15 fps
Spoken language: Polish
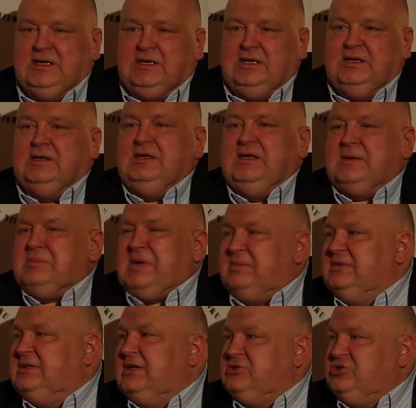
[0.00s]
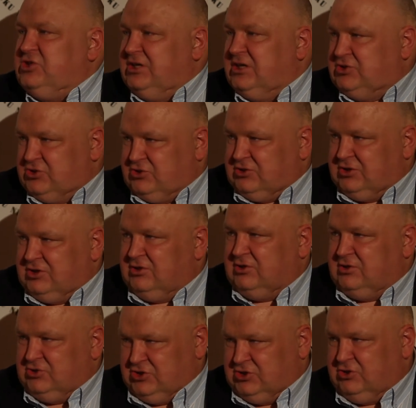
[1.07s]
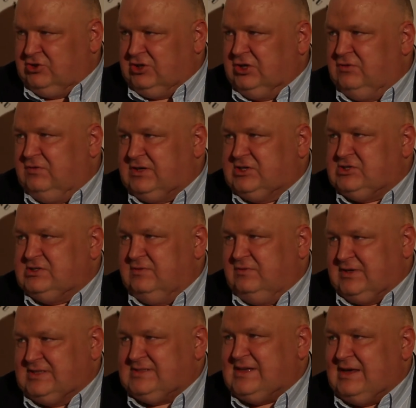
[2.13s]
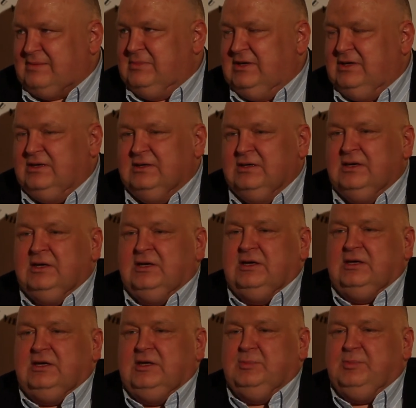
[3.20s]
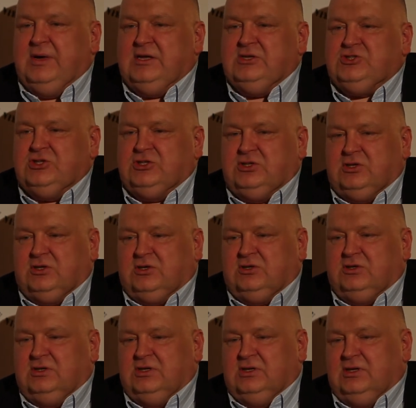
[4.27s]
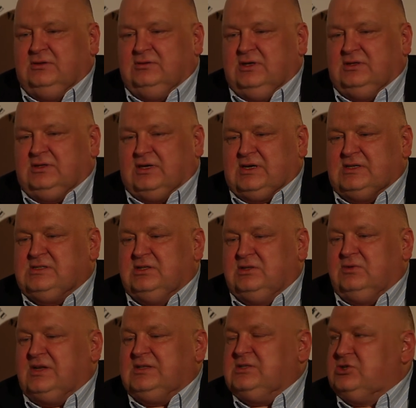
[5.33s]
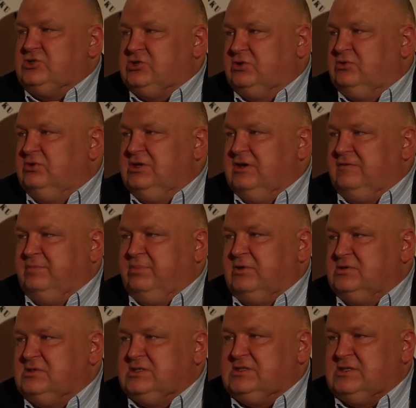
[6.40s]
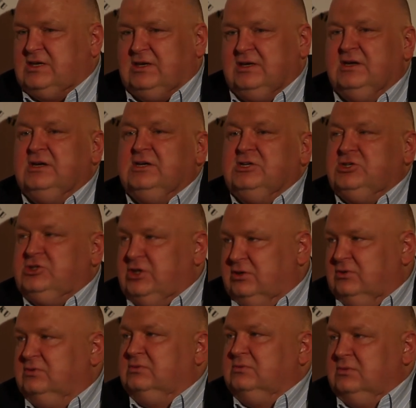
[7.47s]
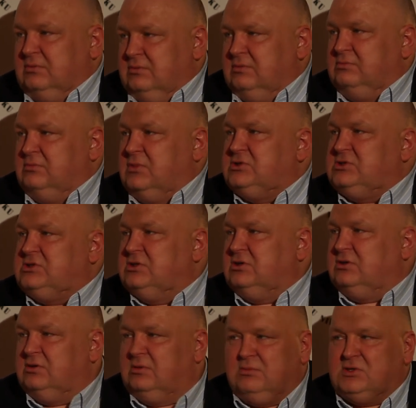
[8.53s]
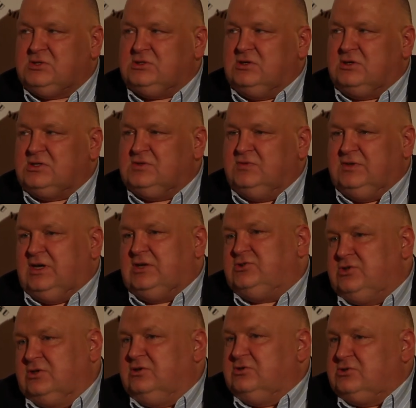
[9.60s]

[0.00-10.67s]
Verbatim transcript: I ja mam nadzieję, że do tego, że do tego wracamy i będzie to e, e, taka sytuacja, szczególnie w Polsce, się mocno, mocno rozwijać, czego